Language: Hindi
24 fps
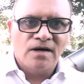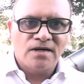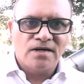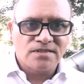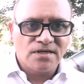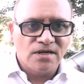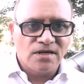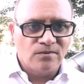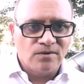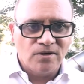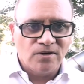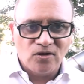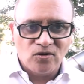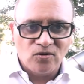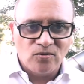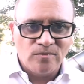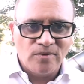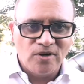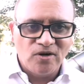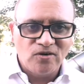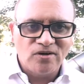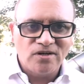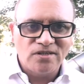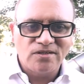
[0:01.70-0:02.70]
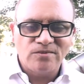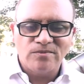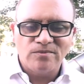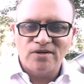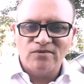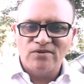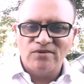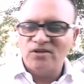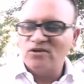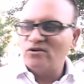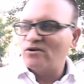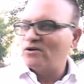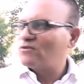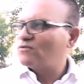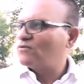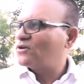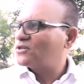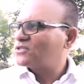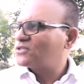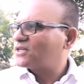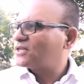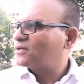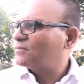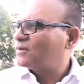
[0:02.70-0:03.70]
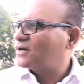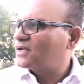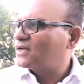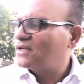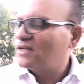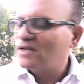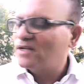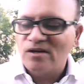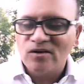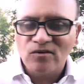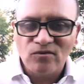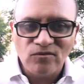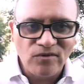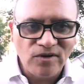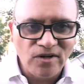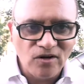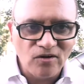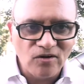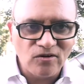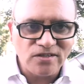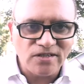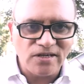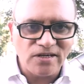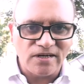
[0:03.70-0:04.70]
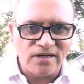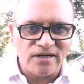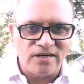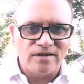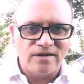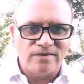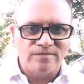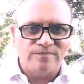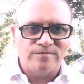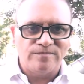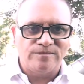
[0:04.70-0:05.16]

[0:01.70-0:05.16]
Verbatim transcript: असलम मैं नजम अलवी और वॉचिंग माई वी लॉग चैनल